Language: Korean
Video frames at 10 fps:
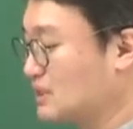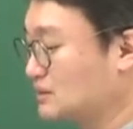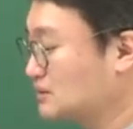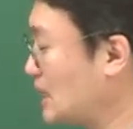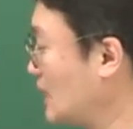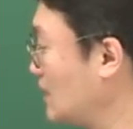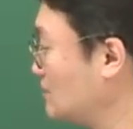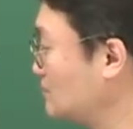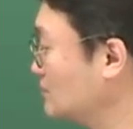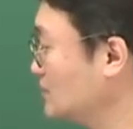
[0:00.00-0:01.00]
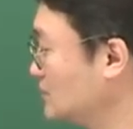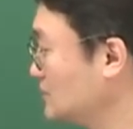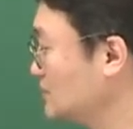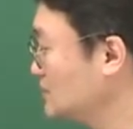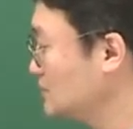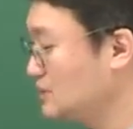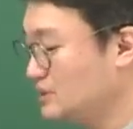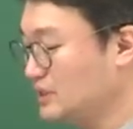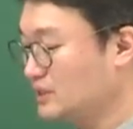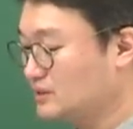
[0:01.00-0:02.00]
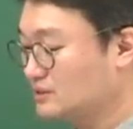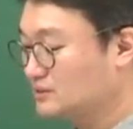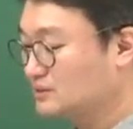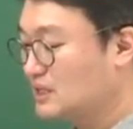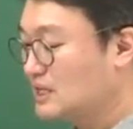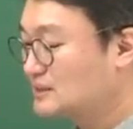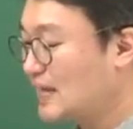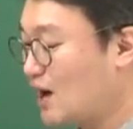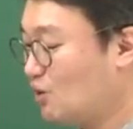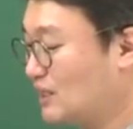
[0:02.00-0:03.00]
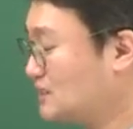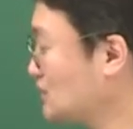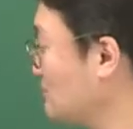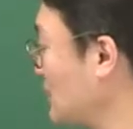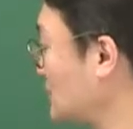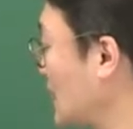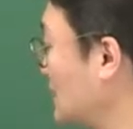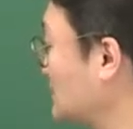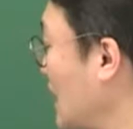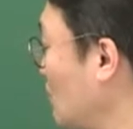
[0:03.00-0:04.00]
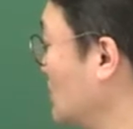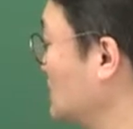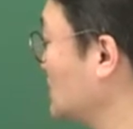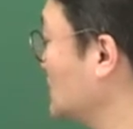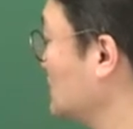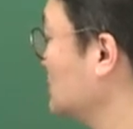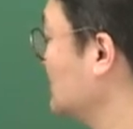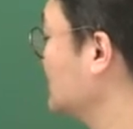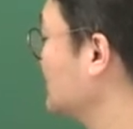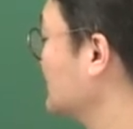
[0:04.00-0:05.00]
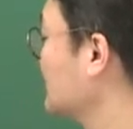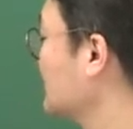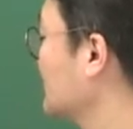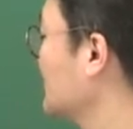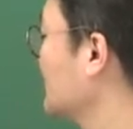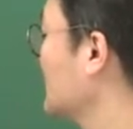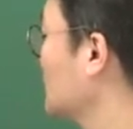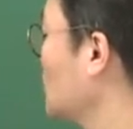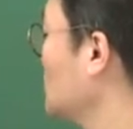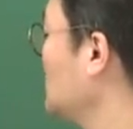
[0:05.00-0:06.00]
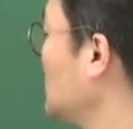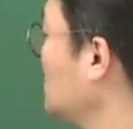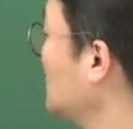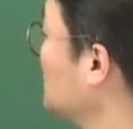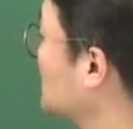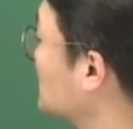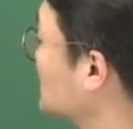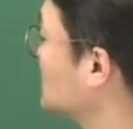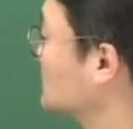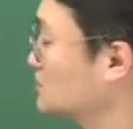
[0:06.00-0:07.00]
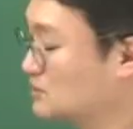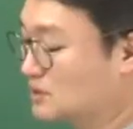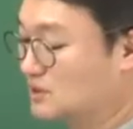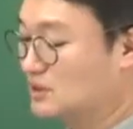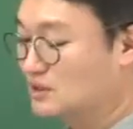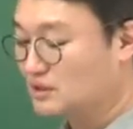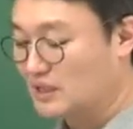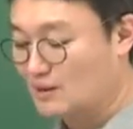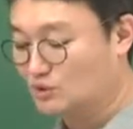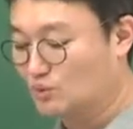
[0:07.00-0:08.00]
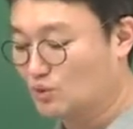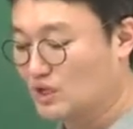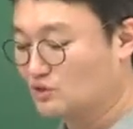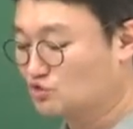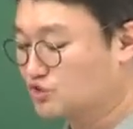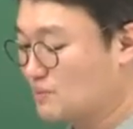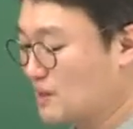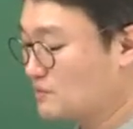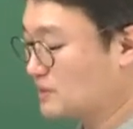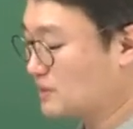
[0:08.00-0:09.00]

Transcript: 그 다음 이 사원에 지급했다 사원전 토지에 전에 뭐. 그렇죠 근데 다으로본 게 아니고 두 개만 알면